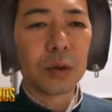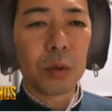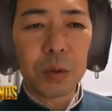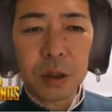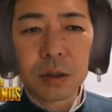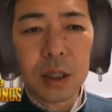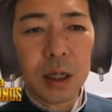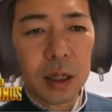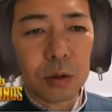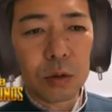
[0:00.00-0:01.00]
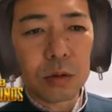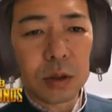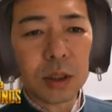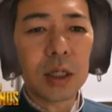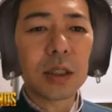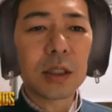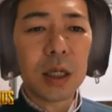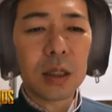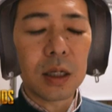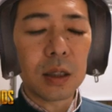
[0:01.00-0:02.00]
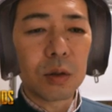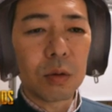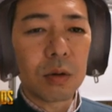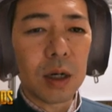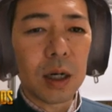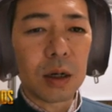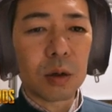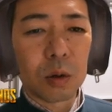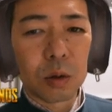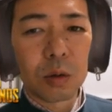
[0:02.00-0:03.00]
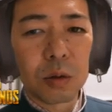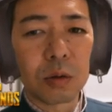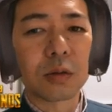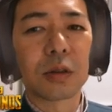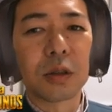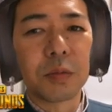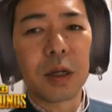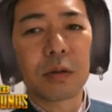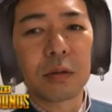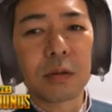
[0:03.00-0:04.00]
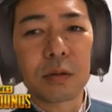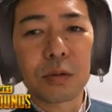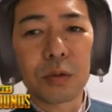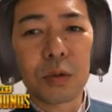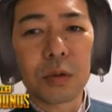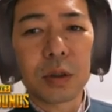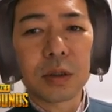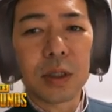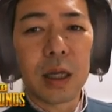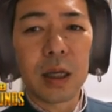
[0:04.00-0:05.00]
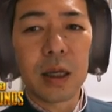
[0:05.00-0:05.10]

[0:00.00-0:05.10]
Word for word: 伸びるんじゃないかという期待していた動画がことごとく滑るということをですね、